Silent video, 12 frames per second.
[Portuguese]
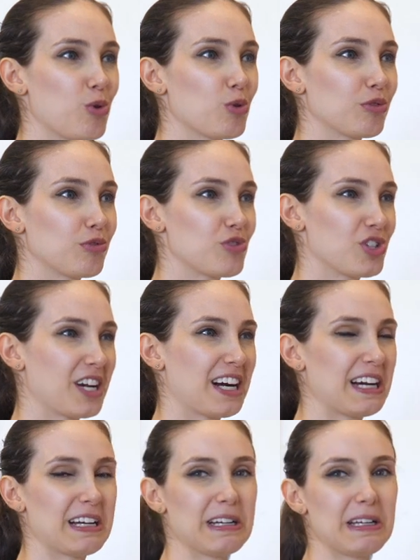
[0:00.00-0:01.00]
gosto de
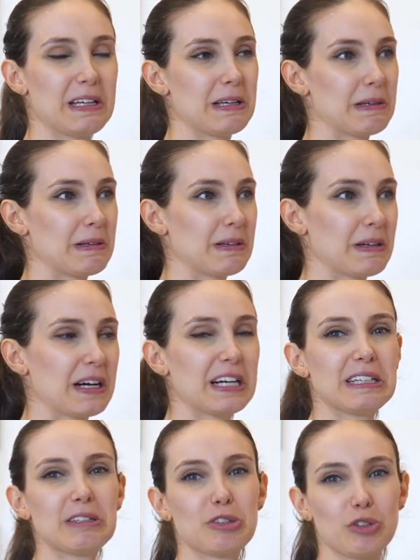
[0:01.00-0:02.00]
carne rançosa.
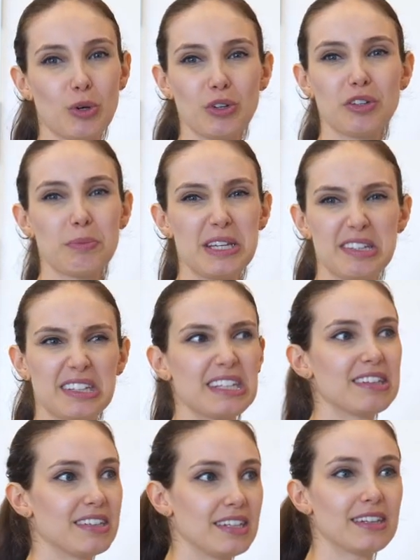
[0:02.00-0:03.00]
rançosa, meio
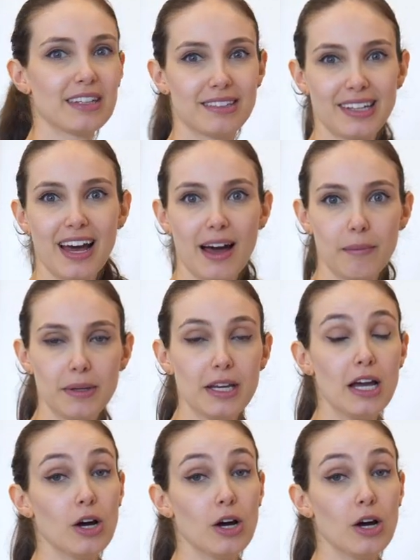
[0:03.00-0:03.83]
esquisita, sabe?